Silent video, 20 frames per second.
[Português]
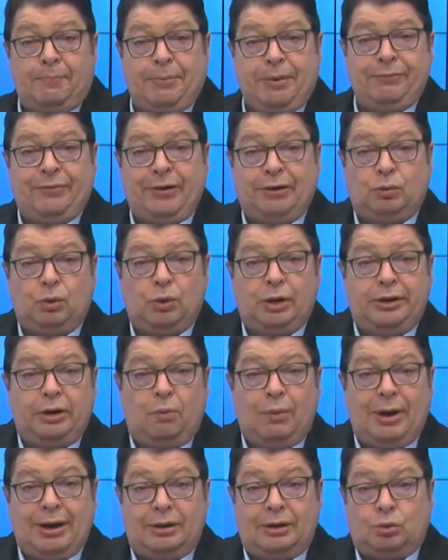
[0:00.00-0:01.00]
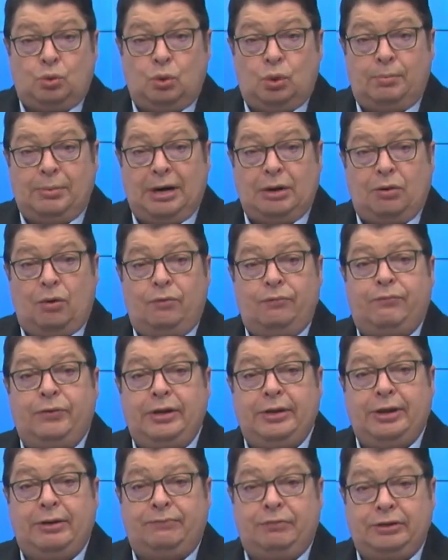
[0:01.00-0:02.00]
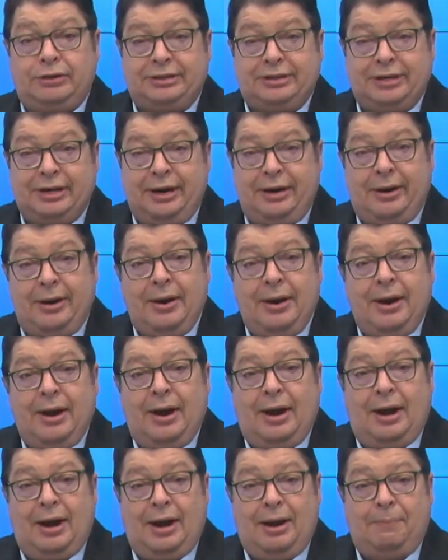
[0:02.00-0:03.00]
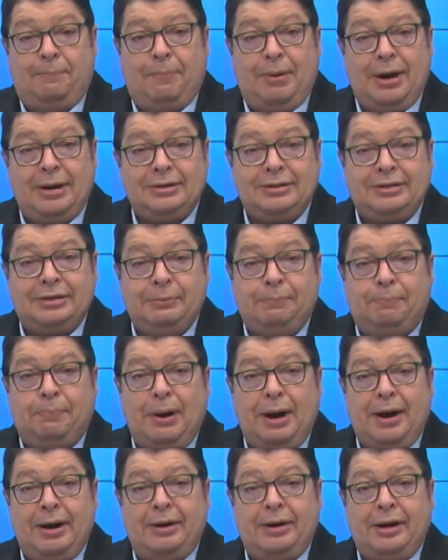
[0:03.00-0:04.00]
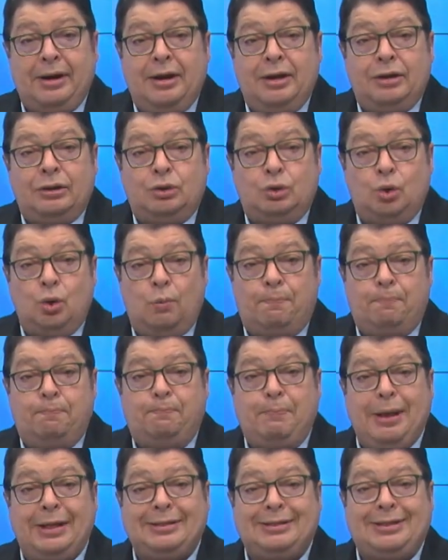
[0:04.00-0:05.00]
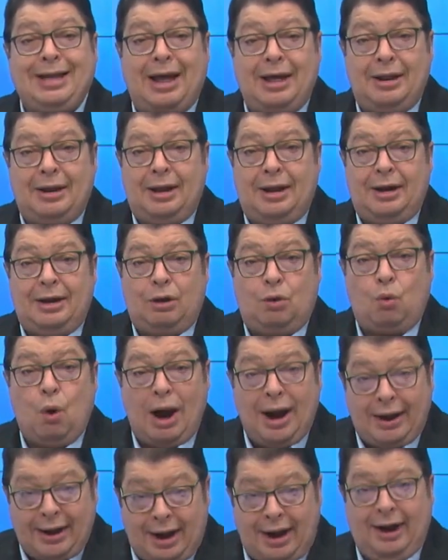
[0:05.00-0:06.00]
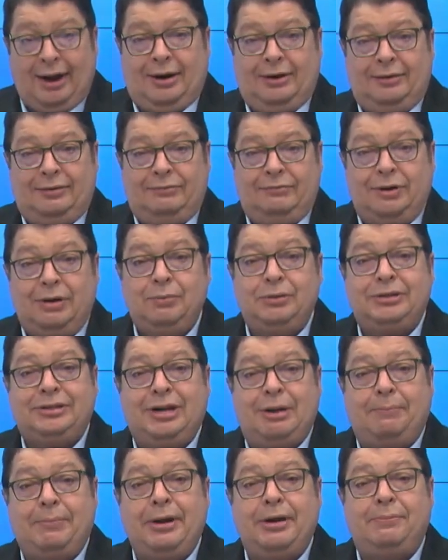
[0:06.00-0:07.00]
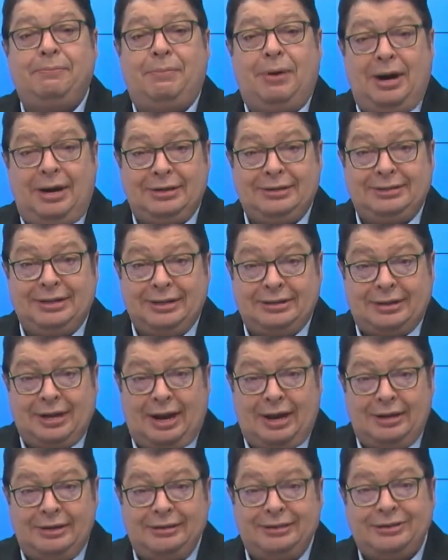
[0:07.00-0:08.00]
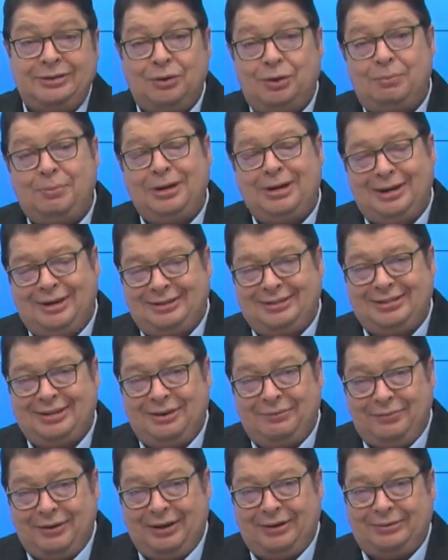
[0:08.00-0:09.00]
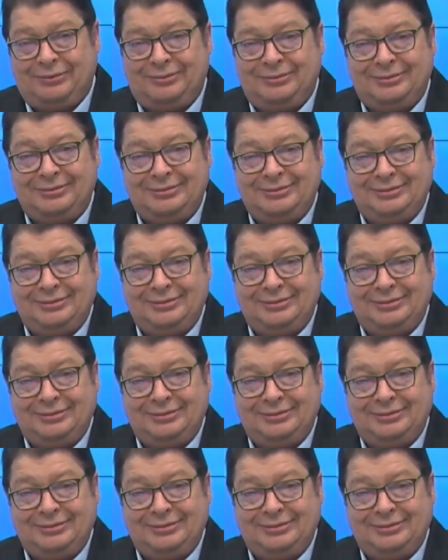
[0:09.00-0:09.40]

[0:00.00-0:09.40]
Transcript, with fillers: A Prefeitura de Guaratuba convida você a participar do Pedala Guará. Vamos saber mais detalhes sobre esse evento.